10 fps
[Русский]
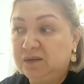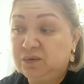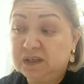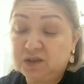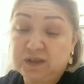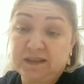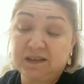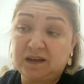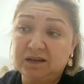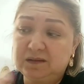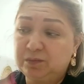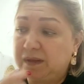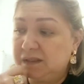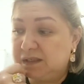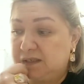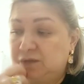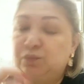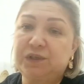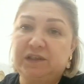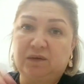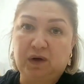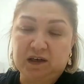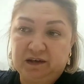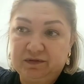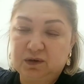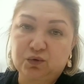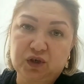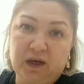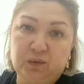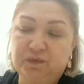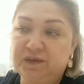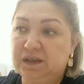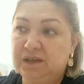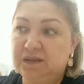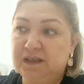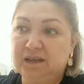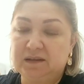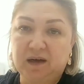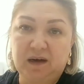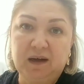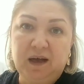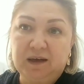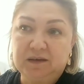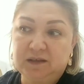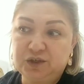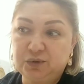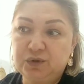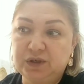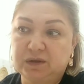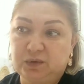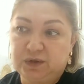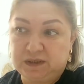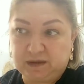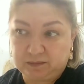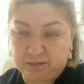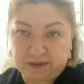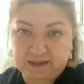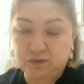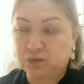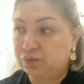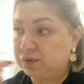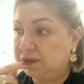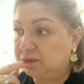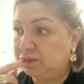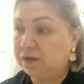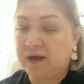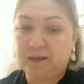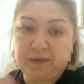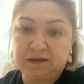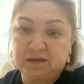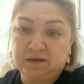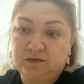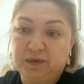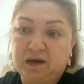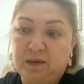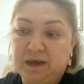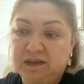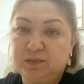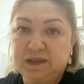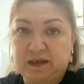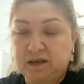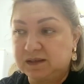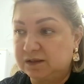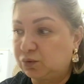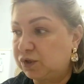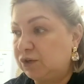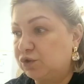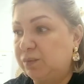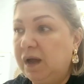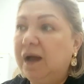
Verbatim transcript: ну, я сейчас стала дополнительно, ну, после того, как я выгружаю все деньги на, на счетчик, то есть я перезагрузку делаю, я опять э, в банкомате быстренько загружаю, чтобы,